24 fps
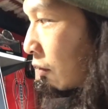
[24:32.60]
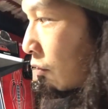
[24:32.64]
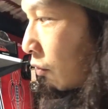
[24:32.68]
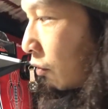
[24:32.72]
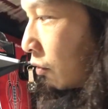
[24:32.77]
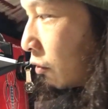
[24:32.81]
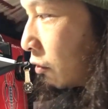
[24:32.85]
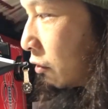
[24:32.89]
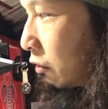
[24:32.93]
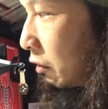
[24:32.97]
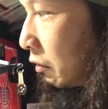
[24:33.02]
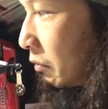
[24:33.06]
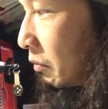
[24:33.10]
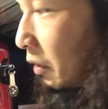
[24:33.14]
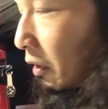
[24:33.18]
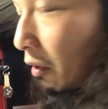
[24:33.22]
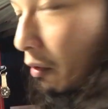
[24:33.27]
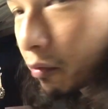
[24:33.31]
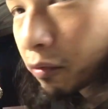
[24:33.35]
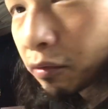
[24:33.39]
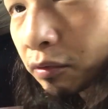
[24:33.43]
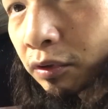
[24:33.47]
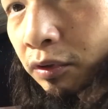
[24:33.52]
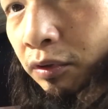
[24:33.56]
この車は
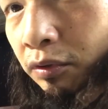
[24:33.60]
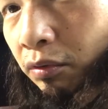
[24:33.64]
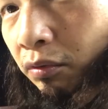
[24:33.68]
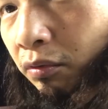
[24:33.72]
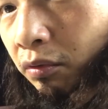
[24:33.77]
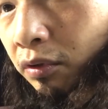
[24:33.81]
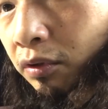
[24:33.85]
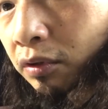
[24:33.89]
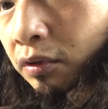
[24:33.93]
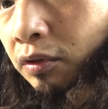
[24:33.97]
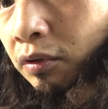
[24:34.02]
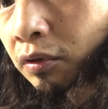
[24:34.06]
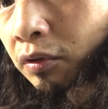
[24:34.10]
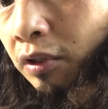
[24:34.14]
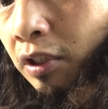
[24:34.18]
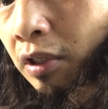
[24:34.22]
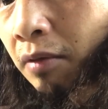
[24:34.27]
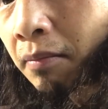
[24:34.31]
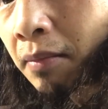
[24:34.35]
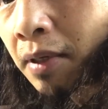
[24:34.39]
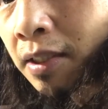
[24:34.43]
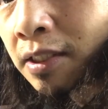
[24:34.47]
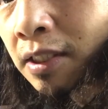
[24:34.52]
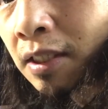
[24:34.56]
本当にそういうのを
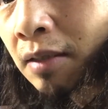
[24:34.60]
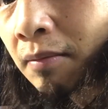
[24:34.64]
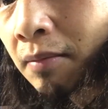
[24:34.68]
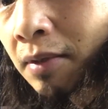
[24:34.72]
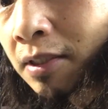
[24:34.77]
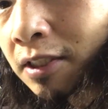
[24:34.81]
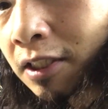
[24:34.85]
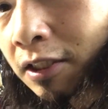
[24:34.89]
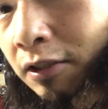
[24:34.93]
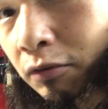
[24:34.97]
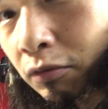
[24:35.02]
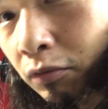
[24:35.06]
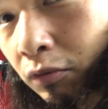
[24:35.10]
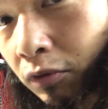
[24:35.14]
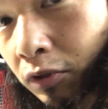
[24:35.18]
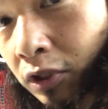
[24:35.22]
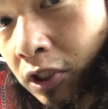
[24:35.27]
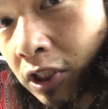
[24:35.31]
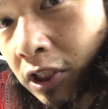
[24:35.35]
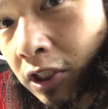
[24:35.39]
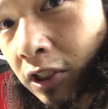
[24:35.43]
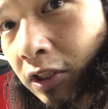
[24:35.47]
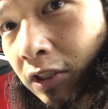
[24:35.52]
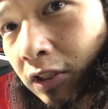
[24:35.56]
ね、まざまざと
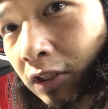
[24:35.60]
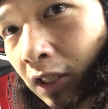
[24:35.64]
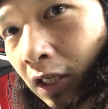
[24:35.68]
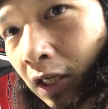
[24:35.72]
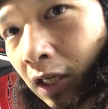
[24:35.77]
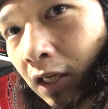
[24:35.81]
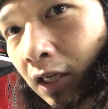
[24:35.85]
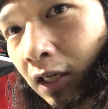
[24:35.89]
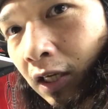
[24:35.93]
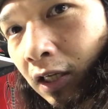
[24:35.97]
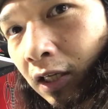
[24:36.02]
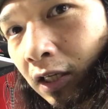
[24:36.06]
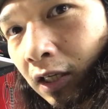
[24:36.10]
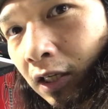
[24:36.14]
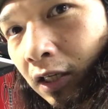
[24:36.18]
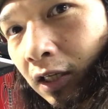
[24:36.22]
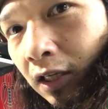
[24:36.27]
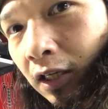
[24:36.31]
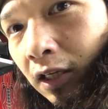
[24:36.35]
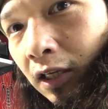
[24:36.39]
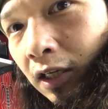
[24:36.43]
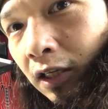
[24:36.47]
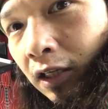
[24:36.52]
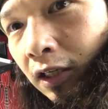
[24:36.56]
知った
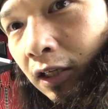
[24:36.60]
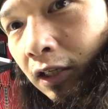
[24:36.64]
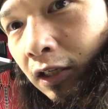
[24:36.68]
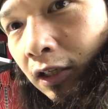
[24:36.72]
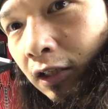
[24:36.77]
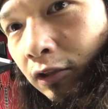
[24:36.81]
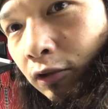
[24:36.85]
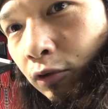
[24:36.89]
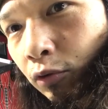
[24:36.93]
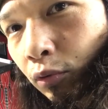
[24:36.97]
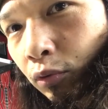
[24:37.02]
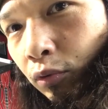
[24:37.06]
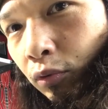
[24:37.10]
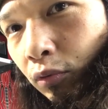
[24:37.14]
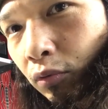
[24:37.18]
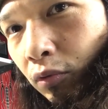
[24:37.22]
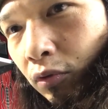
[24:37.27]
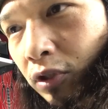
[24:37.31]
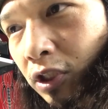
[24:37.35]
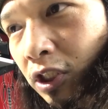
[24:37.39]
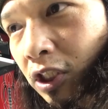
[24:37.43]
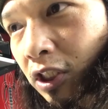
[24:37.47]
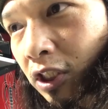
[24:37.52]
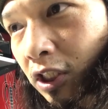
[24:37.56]
と
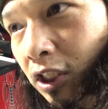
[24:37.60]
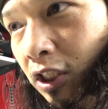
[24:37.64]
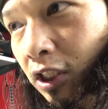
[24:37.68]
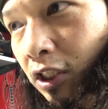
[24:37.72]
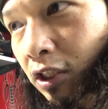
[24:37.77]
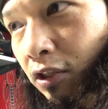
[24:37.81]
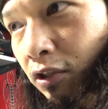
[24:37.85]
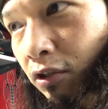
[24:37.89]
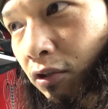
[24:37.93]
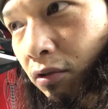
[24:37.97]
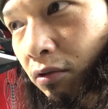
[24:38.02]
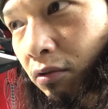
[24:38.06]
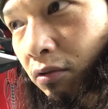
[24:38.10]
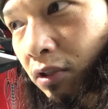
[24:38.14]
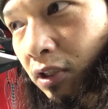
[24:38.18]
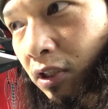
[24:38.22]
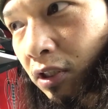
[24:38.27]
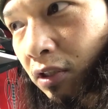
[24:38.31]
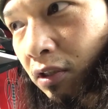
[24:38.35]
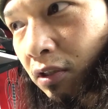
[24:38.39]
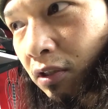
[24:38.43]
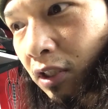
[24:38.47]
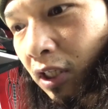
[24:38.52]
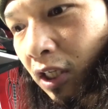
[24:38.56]
同時に、
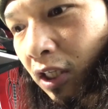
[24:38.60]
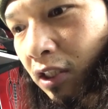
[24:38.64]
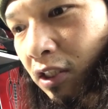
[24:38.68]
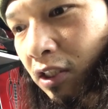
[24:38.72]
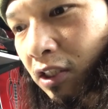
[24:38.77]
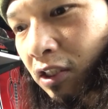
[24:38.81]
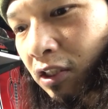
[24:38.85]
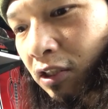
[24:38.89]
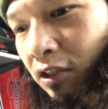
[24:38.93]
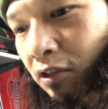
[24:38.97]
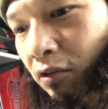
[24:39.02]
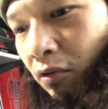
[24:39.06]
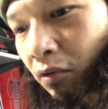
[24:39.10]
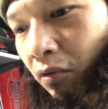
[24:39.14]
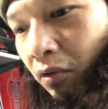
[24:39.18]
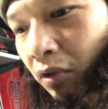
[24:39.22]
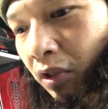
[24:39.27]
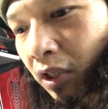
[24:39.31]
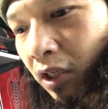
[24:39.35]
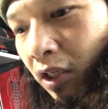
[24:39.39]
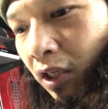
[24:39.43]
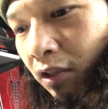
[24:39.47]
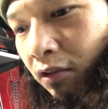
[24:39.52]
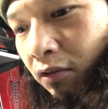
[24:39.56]
チューニングエンジンに乗っ
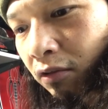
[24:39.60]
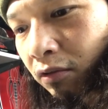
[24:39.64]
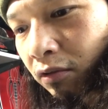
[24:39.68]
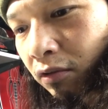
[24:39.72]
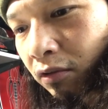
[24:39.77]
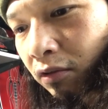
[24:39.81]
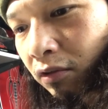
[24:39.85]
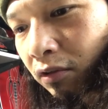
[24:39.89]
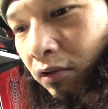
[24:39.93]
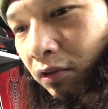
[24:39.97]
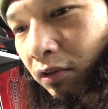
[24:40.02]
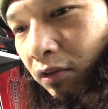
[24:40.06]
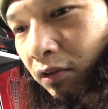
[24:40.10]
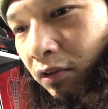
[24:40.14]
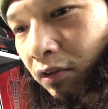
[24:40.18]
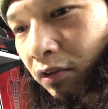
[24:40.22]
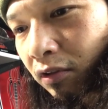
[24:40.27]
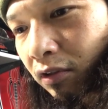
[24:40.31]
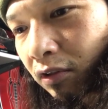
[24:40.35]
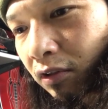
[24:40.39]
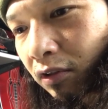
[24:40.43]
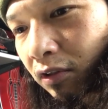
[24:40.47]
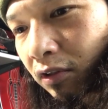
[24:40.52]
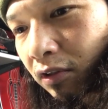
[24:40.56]
ける
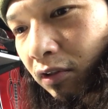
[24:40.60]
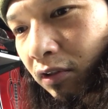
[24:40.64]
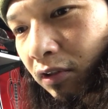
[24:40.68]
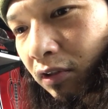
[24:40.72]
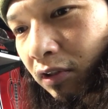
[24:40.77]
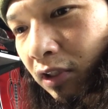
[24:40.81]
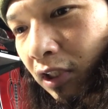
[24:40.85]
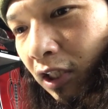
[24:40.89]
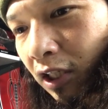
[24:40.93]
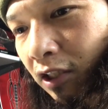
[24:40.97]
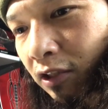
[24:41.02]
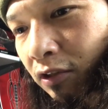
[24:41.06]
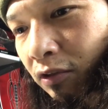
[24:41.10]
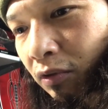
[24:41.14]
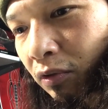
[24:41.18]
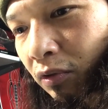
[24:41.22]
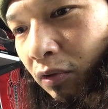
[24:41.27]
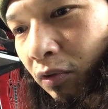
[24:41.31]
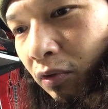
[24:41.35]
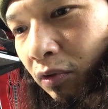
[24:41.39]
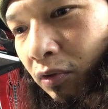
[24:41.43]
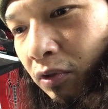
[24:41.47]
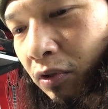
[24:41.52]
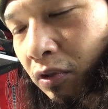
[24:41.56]
なんかそ
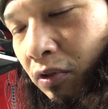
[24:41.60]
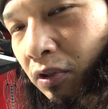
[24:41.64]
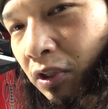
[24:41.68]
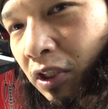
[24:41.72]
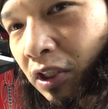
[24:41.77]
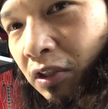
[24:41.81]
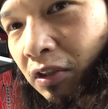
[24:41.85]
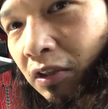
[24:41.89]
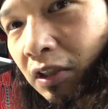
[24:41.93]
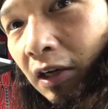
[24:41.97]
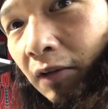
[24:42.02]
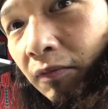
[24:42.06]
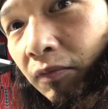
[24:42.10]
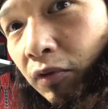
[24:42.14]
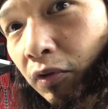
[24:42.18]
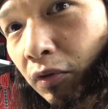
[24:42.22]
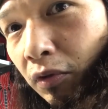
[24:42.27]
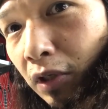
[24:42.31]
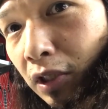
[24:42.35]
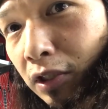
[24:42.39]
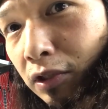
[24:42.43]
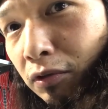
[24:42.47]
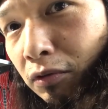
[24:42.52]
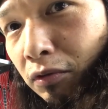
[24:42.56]
のスリル感という
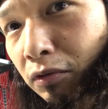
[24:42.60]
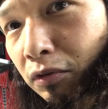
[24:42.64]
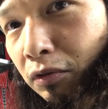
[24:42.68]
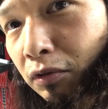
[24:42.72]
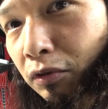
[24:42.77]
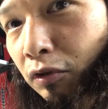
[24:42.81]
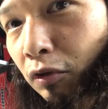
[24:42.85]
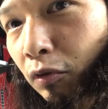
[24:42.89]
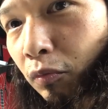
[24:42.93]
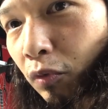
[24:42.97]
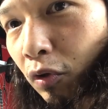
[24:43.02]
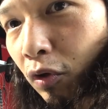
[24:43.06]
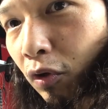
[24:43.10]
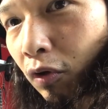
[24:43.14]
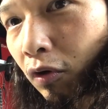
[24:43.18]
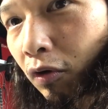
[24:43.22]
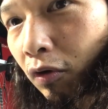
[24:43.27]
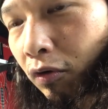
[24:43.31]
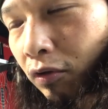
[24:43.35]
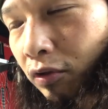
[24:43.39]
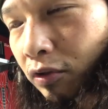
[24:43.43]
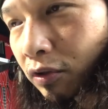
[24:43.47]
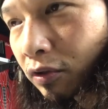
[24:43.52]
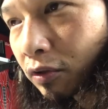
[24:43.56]
か、そういうの
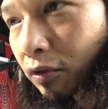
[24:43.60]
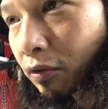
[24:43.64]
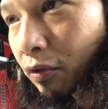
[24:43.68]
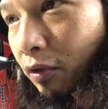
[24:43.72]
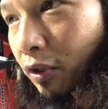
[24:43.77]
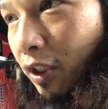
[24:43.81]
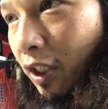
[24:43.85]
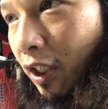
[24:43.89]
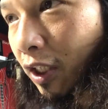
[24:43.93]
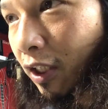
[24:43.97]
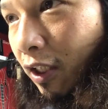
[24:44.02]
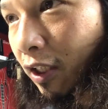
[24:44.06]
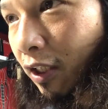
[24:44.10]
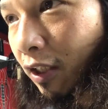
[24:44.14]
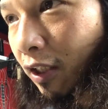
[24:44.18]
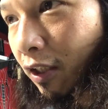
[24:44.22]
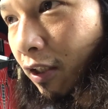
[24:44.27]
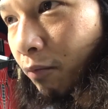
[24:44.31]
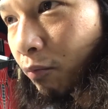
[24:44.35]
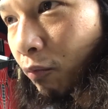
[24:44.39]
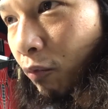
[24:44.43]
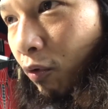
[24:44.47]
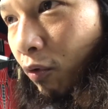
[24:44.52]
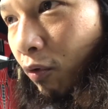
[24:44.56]
もすごい
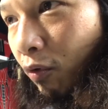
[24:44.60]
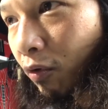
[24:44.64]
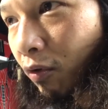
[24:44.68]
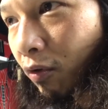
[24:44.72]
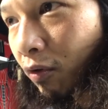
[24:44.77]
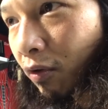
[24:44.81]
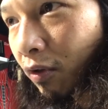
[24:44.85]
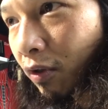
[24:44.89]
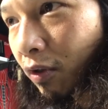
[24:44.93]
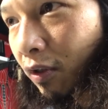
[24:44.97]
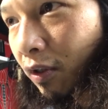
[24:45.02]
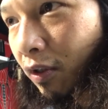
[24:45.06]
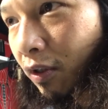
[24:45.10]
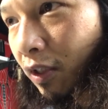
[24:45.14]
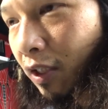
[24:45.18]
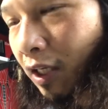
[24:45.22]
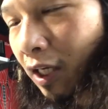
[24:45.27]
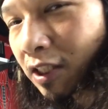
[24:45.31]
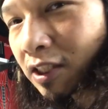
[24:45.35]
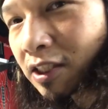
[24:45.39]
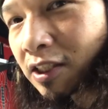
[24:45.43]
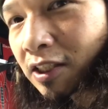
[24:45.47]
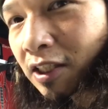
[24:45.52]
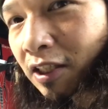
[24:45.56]
もう
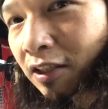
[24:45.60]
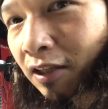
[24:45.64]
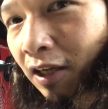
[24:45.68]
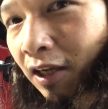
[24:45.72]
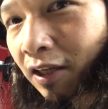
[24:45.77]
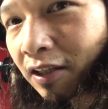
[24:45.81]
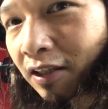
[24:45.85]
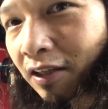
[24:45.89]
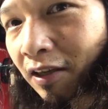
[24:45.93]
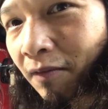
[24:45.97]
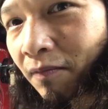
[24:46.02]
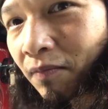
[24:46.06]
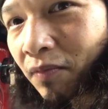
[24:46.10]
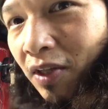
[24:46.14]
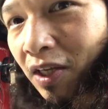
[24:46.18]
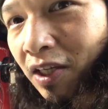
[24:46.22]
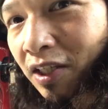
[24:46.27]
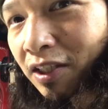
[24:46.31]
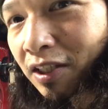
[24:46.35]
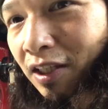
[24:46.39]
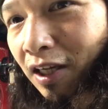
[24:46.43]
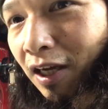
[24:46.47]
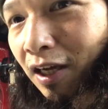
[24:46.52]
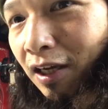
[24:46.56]
ガチで体験で
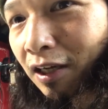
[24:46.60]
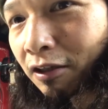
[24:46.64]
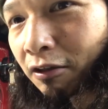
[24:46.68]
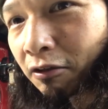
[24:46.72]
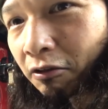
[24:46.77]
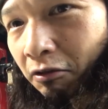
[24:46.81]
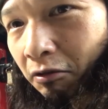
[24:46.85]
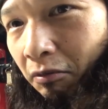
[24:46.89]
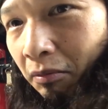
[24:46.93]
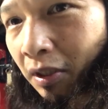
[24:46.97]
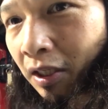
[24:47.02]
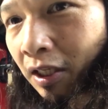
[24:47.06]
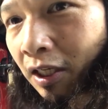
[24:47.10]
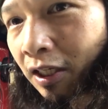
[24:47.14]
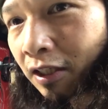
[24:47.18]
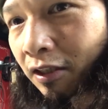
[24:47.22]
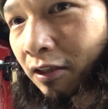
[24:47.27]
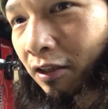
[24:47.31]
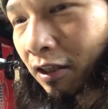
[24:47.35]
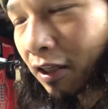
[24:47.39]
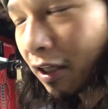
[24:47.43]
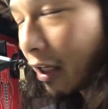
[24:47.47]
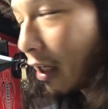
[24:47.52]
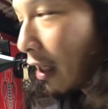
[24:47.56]
きた車な
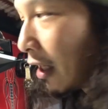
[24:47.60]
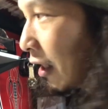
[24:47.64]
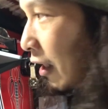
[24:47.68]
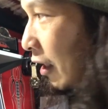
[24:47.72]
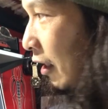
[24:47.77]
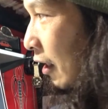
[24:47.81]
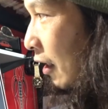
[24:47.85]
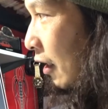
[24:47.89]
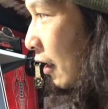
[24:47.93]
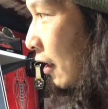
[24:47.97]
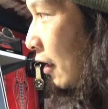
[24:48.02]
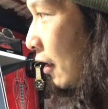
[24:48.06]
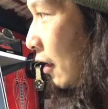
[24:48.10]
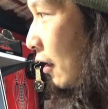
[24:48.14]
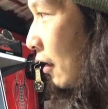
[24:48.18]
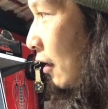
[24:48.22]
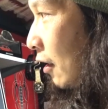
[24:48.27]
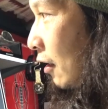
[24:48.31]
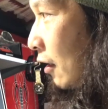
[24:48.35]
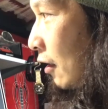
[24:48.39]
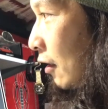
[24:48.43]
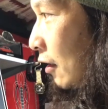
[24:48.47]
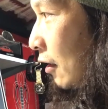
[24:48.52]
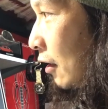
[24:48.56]
んで、
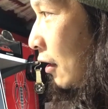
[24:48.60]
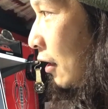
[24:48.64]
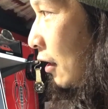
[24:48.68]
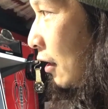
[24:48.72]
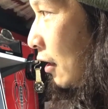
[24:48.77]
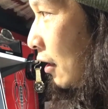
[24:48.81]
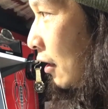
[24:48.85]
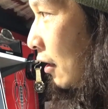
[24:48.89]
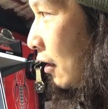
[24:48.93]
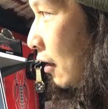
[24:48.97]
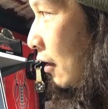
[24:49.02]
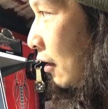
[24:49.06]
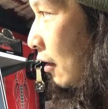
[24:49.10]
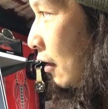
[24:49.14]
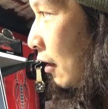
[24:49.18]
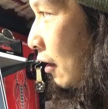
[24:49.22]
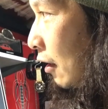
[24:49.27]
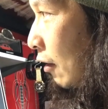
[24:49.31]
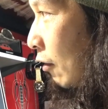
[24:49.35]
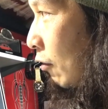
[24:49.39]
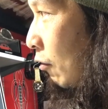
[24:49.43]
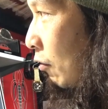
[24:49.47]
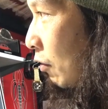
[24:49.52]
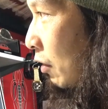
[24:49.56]
で
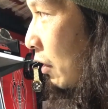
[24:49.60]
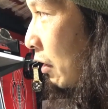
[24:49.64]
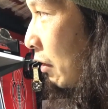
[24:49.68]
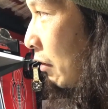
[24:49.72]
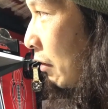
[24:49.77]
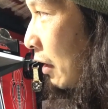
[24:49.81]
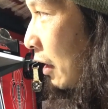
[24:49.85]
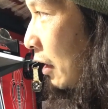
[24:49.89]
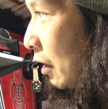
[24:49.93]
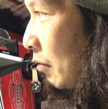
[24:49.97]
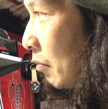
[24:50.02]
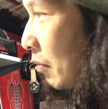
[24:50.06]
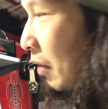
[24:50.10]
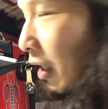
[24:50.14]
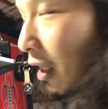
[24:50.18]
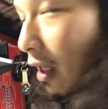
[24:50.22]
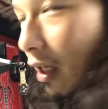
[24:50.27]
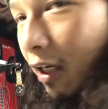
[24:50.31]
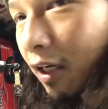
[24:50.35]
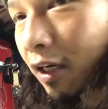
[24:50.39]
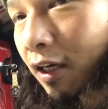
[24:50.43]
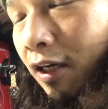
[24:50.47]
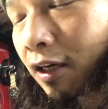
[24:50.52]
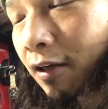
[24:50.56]
ね、これは
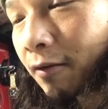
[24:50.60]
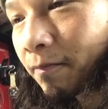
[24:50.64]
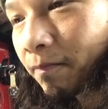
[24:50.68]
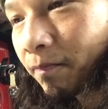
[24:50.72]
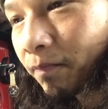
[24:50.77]
今、